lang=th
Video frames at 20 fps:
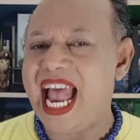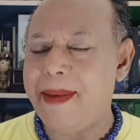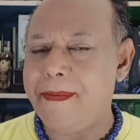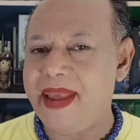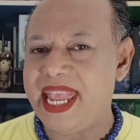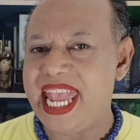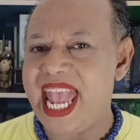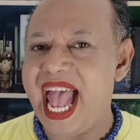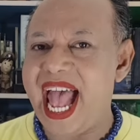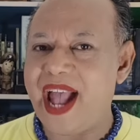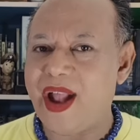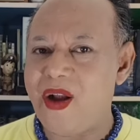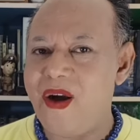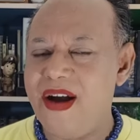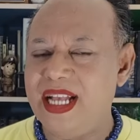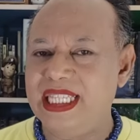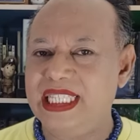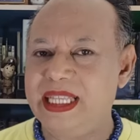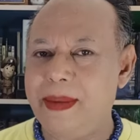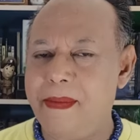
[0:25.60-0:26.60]
การพยาก
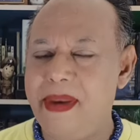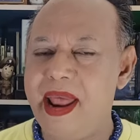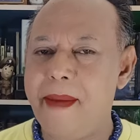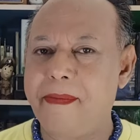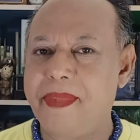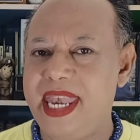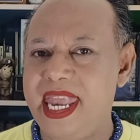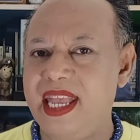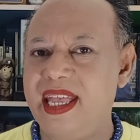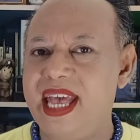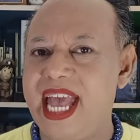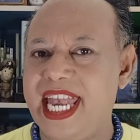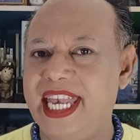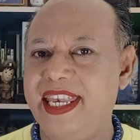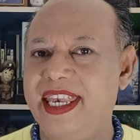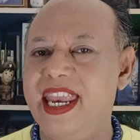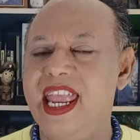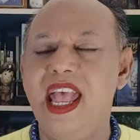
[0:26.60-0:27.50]
รณ์สำหรับเดือน